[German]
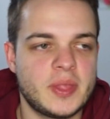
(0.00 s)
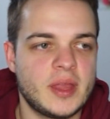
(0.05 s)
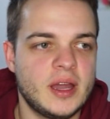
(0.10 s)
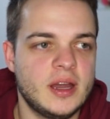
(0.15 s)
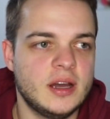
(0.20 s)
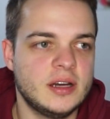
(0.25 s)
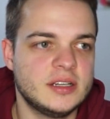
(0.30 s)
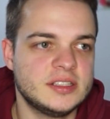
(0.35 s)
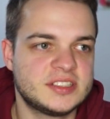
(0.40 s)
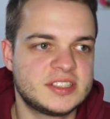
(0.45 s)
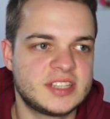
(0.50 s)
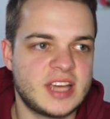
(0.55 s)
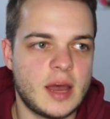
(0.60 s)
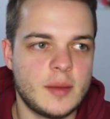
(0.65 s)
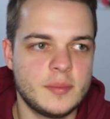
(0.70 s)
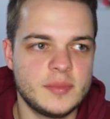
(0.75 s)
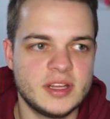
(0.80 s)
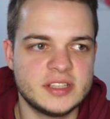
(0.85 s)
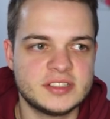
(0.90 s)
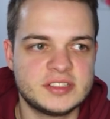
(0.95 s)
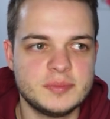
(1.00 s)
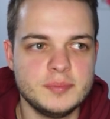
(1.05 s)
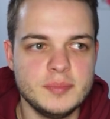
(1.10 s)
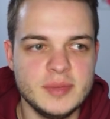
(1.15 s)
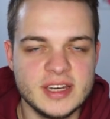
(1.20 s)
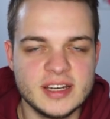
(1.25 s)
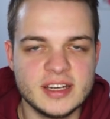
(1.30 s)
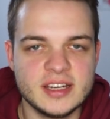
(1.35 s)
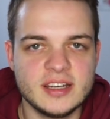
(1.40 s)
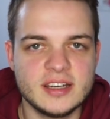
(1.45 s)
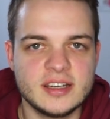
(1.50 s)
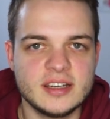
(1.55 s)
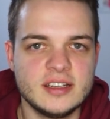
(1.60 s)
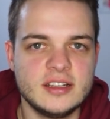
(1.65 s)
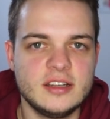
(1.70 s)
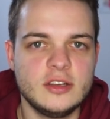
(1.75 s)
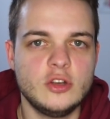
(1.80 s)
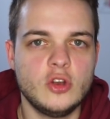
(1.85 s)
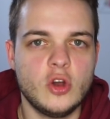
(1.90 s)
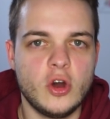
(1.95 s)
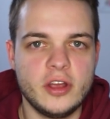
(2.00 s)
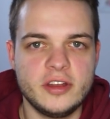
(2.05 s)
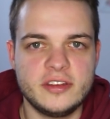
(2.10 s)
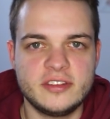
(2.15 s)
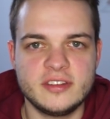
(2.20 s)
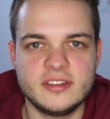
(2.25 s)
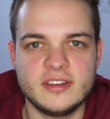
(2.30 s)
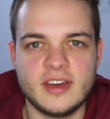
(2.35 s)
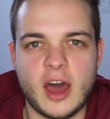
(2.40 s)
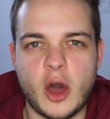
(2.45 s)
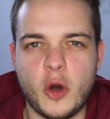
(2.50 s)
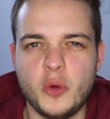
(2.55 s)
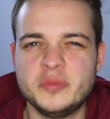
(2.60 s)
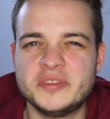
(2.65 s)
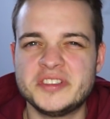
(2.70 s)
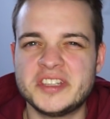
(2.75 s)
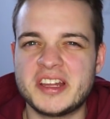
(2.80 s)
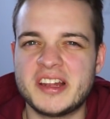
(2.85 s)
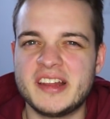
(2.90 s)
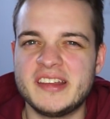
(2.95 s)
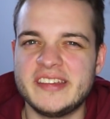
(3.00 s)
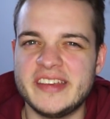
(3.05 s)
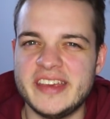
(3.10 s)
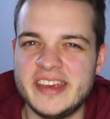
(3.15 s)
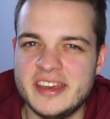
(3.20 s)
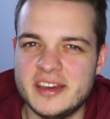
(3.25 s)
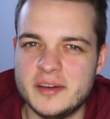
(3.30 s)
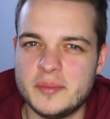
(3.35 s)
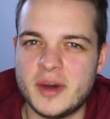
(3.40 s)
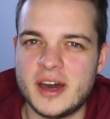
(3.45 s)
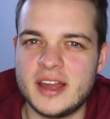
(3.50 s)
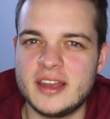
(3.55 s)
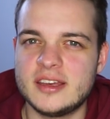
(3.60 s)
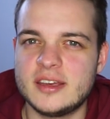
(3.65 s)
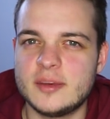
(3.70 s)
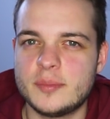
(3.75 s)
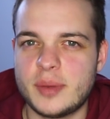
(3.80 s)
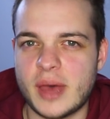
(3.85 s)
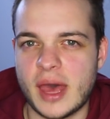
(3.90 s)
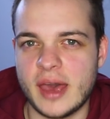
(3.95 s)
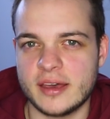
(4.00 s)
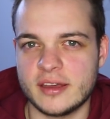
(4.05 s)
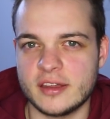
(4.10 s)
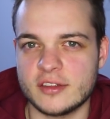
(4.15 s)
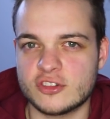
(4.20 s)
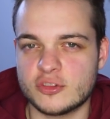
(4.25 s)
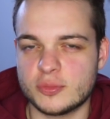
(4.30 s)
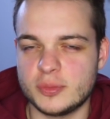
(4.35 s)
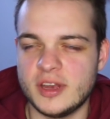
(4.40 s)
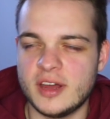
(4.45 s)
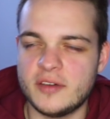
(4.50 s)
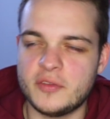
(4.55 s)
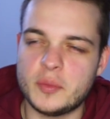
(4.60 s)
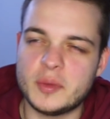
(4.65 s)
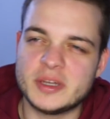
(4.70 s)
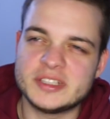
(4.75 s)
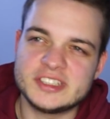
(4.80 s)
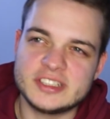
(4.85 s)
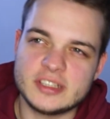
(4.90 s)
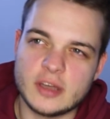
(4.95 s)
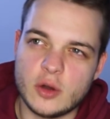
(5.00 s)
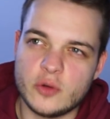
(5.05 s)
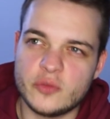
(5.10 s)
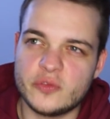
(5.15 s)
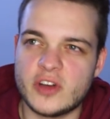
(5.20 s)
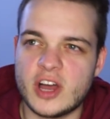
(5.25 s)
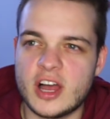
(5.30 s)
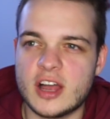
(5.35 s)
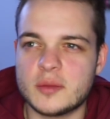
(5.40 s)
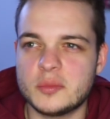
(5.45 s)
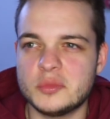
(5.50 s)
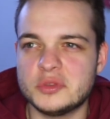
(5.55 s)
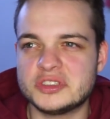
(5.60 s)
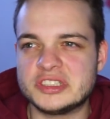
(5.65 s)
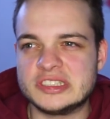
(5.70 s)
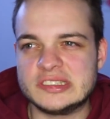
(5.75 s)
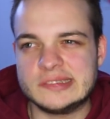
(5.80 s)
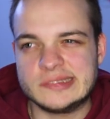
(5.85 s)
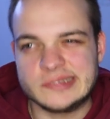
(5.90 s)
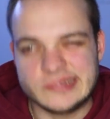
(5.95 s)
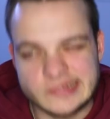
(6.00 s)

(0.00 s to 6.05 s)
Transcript: Äh, es kamen jetzt mehrere Leute, hauptsächlich ehemalige Packers-Spieler, wo man sich auch fragen muss,